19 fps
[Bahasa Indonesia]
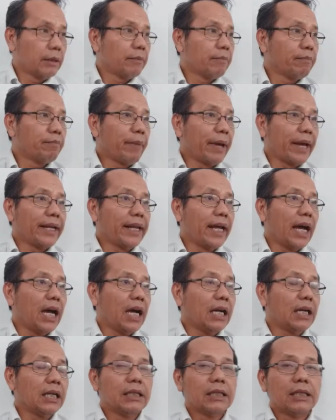beda
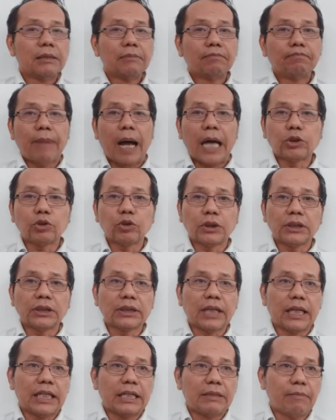masuk
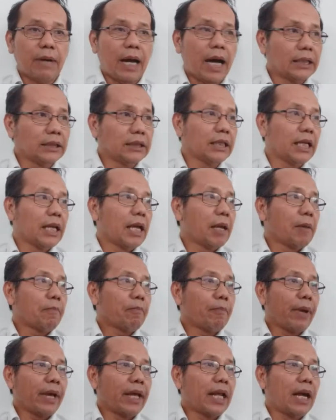tingkat iman,
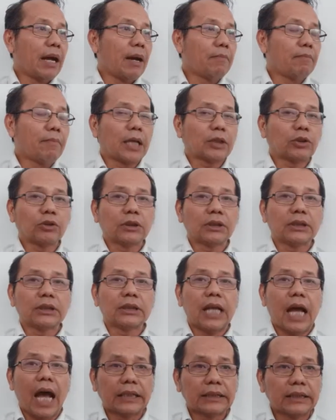beda masuk
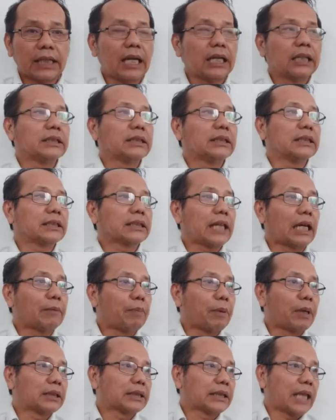hanya tingkat
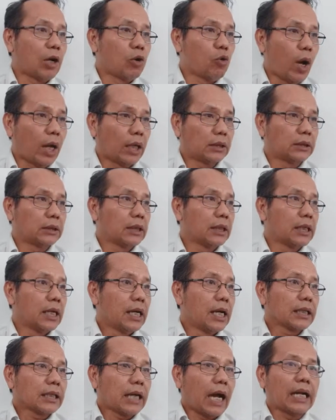pengetahuan.
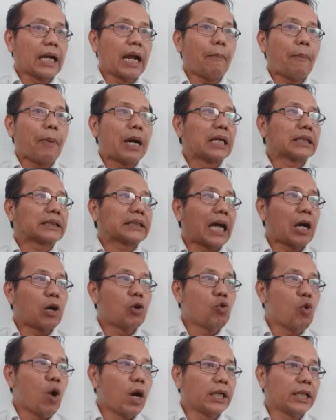Karena
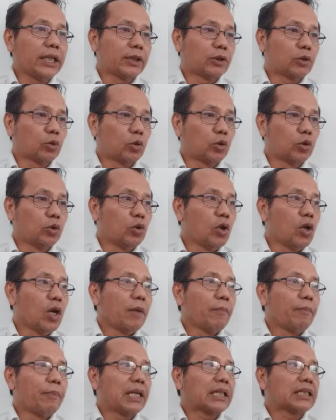pengetahuan itu
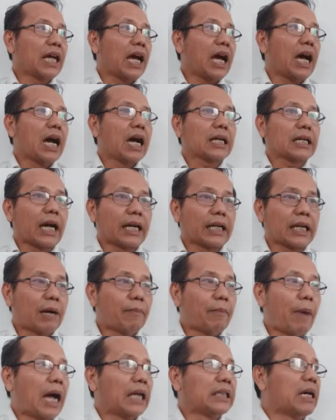bisa karena
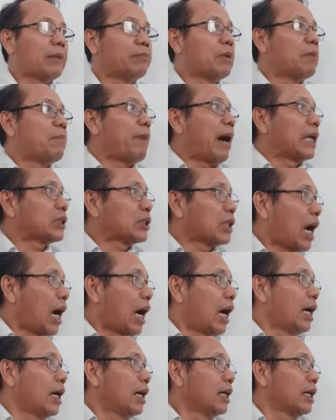banyak
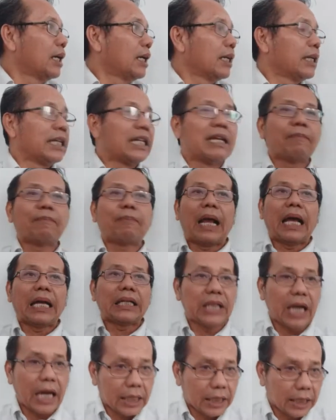membaca,
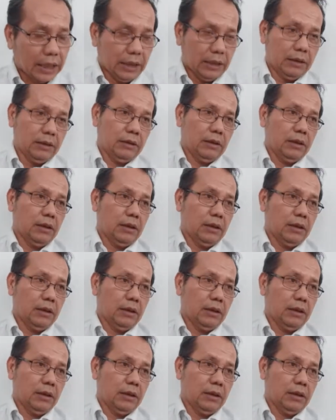dipelajari,